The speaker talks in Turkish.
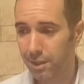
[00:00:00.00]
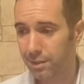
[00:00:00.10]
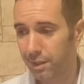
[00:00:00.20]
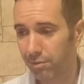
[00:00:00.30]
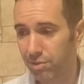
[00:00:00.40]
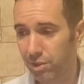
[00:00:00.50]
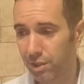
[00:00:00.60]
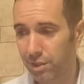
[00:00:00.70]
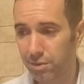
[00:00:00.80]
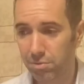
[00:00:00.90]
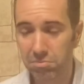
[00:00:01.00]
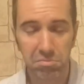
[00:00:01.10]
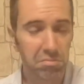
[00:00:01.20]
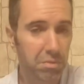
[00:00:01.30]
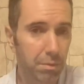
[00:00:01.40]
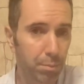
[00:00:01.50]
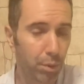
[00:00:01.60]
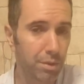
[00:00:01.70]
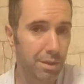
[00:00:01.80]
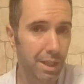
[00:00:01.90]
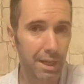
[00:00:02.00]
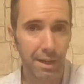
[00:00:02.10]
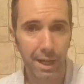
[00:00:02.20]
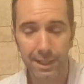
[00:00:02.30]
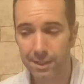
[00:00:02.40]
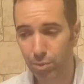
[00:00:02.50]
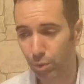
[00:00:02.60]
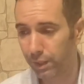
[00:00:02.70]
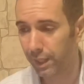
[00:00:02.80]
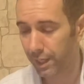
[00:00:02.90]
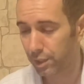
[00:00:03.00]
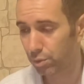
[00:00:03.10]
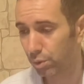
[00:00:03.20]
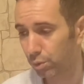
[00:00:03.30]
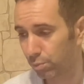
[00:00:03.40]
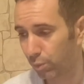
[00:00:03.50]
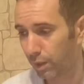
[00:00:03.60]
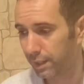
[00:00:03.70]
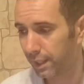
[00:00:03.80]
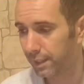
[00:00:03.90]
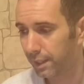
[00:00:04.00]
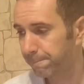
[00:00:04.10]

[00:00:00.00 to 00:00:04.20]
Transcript: Savcılık, polisler, herkes olayı araştırıyordur muhakkak.